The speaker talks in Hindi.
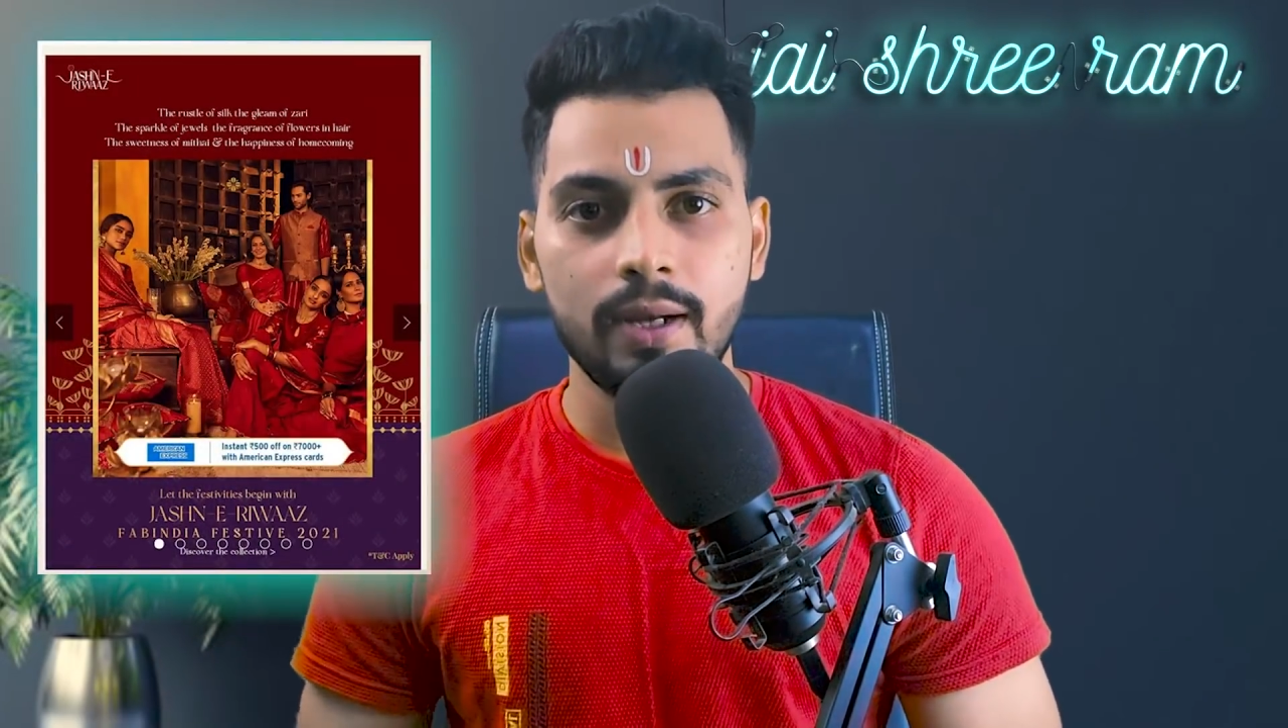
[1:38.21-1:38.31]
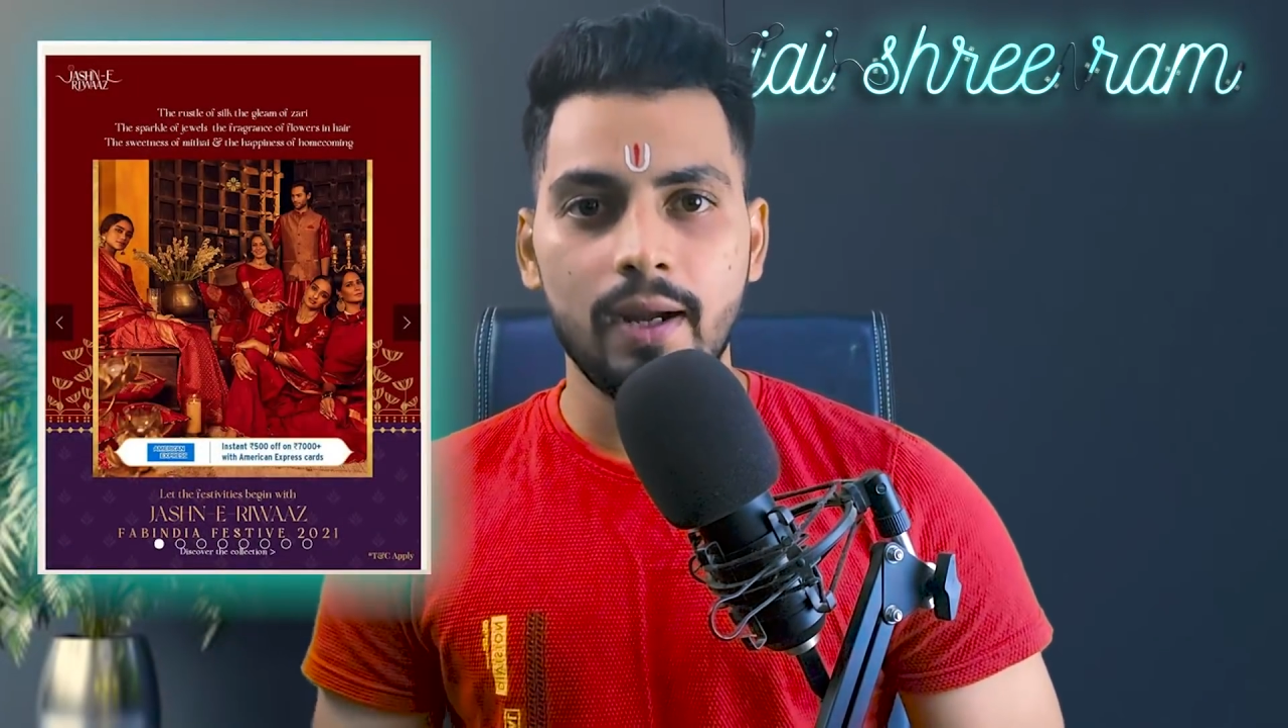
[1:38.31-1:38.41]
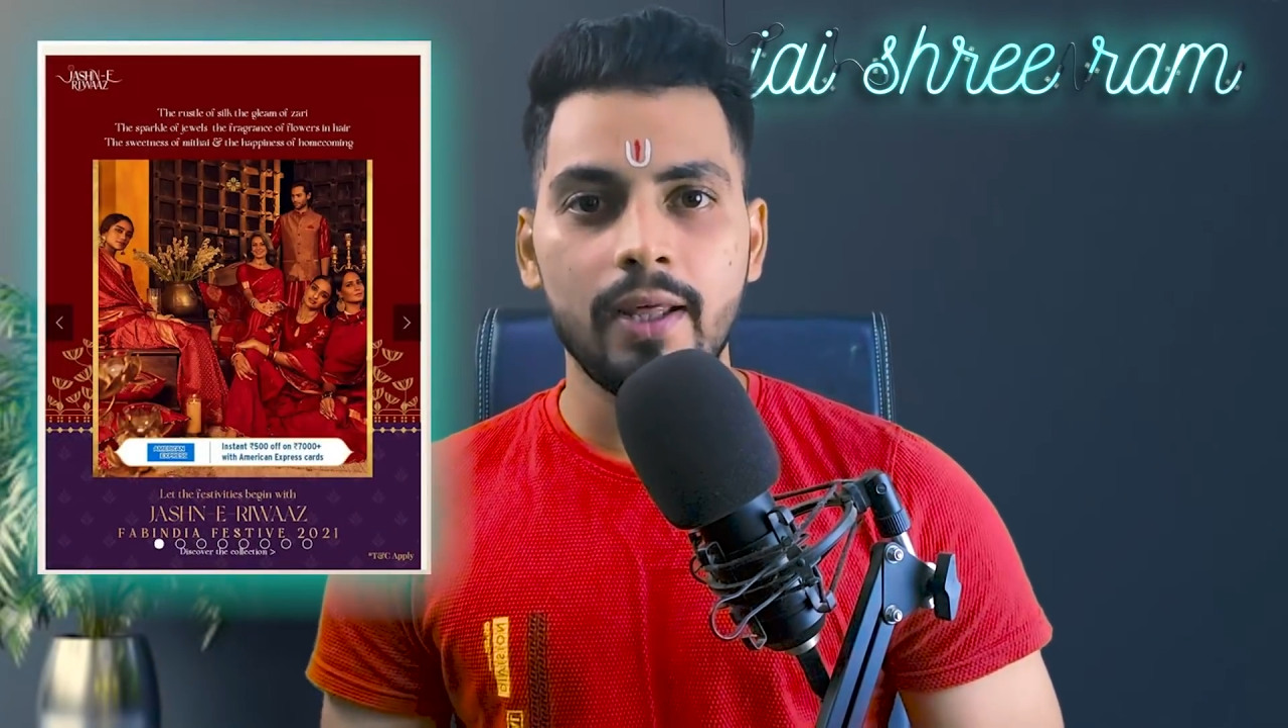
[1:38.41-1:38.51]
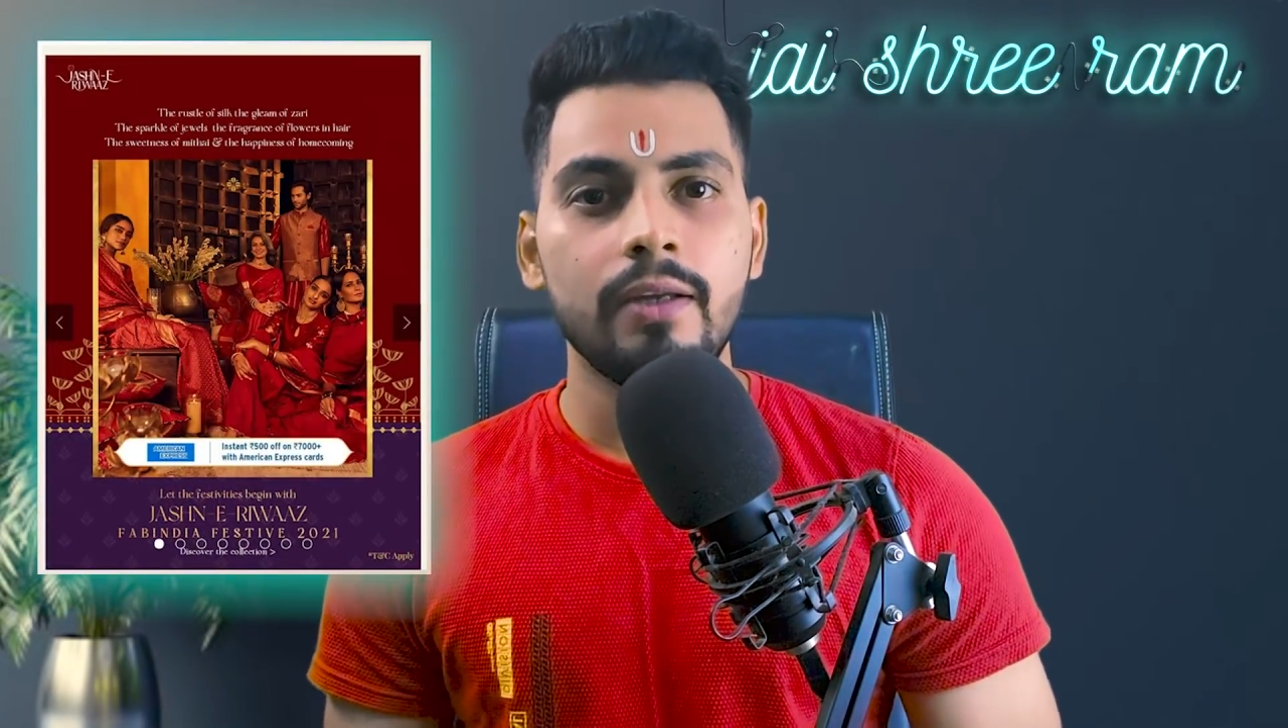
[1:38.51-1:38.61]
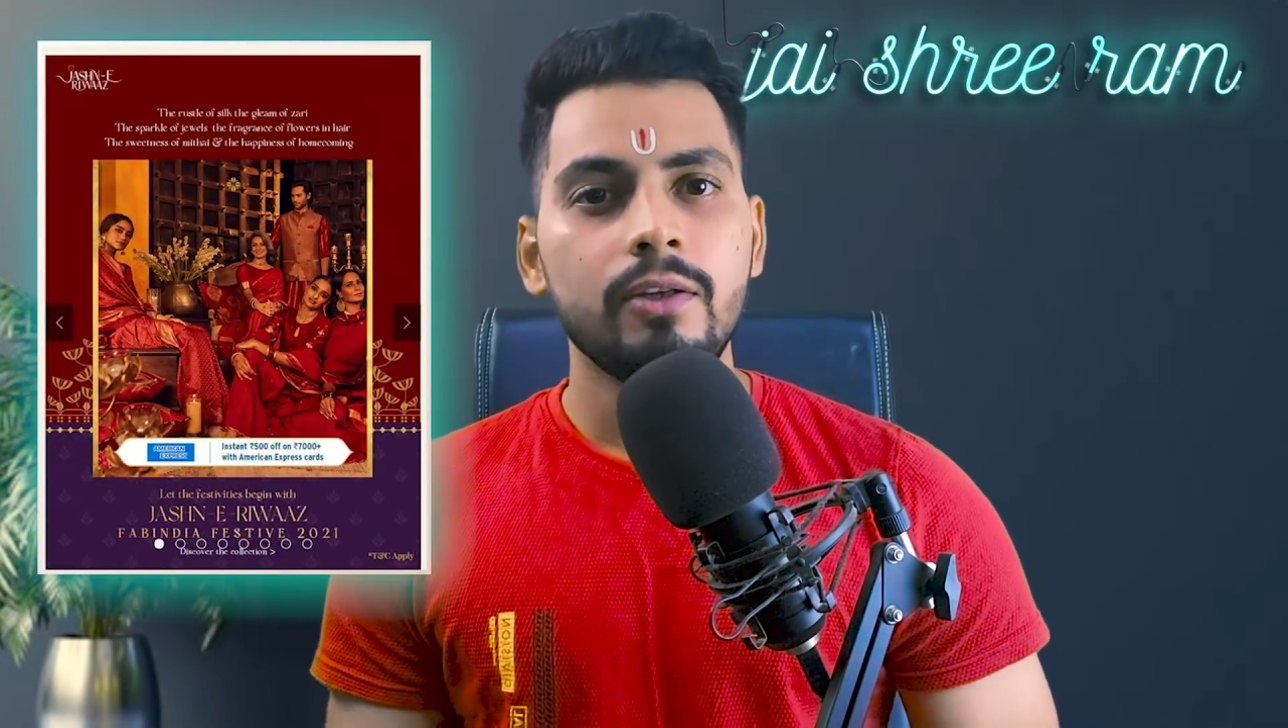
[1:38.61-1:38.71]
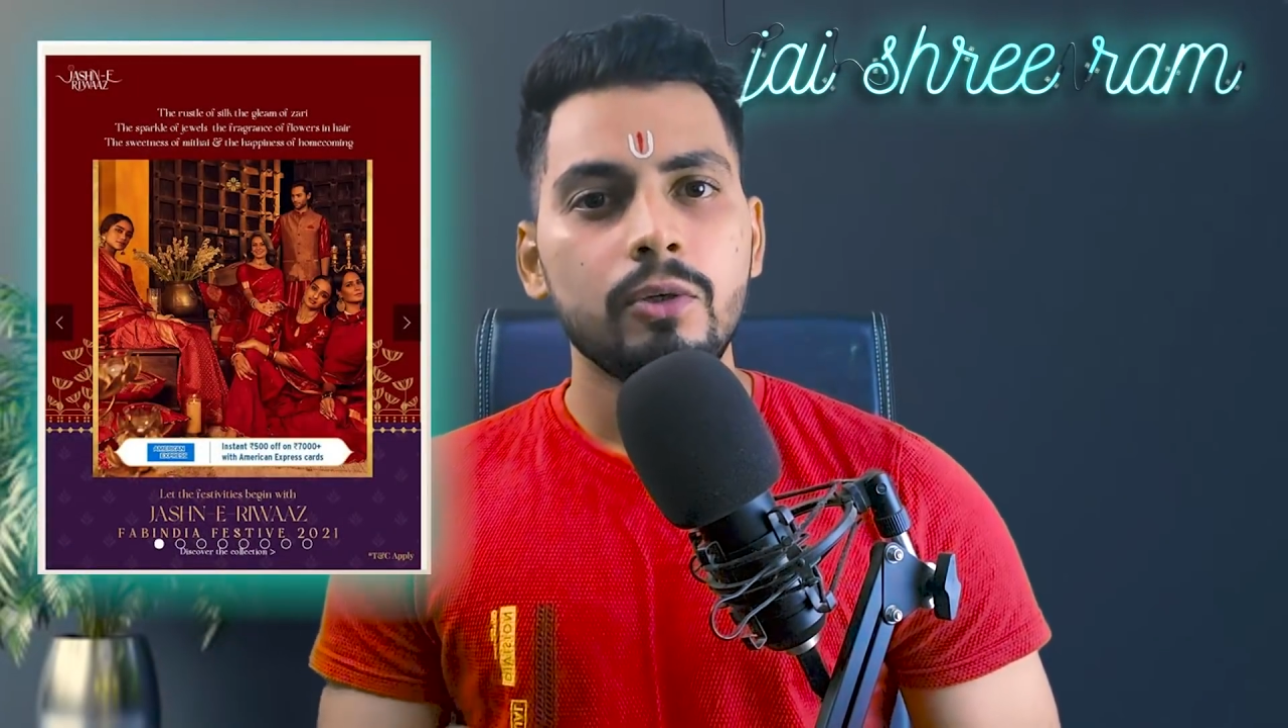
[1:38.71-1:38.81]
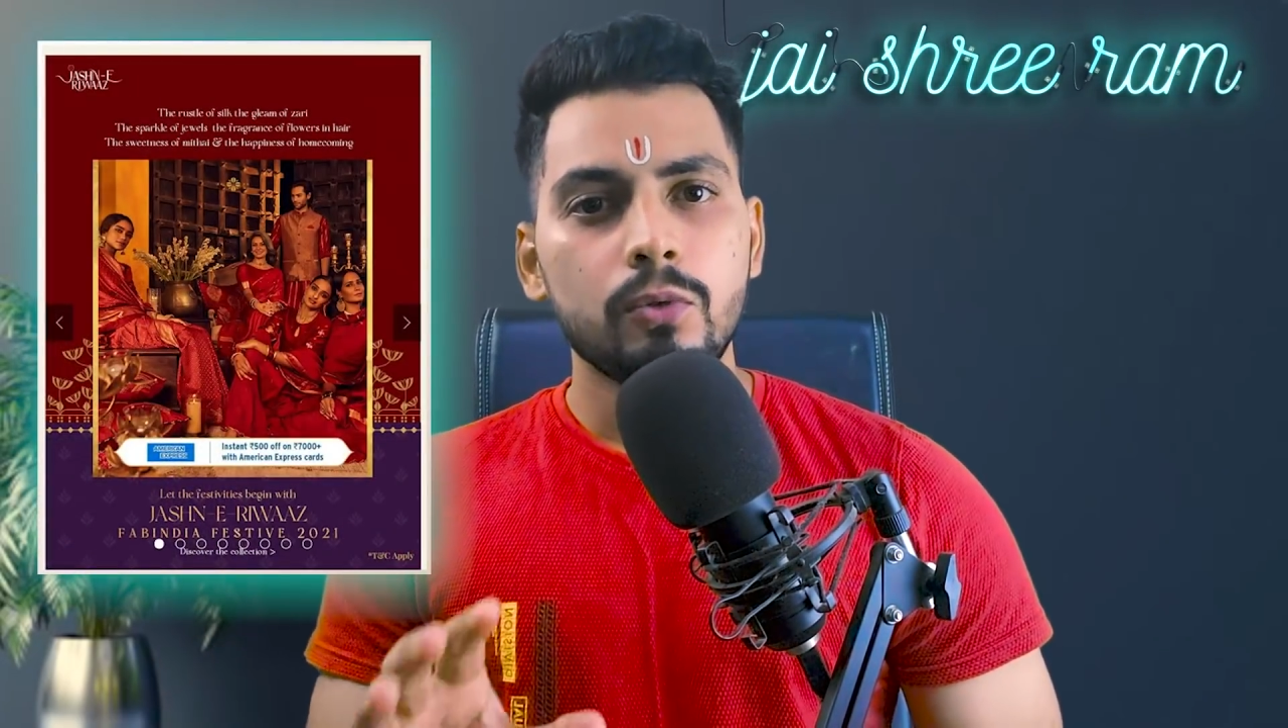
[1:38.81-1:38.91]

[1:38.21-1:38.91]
ब्रांड है